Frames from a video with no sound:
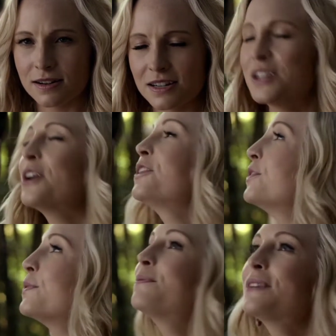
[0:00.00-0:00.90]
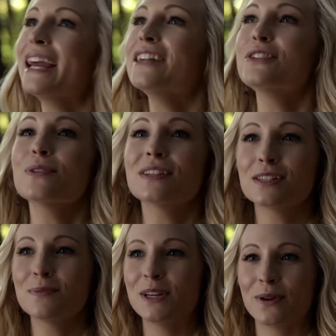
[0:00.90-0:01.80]
Так нельзя. Нельзя
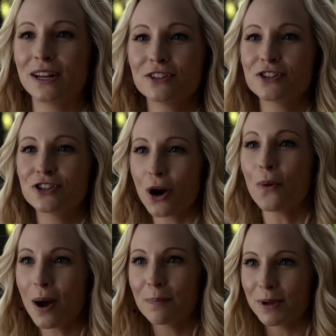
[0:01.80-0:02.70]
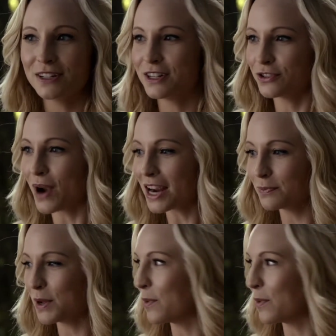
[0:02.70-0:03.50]
просто появиться и отвлекать меня, пока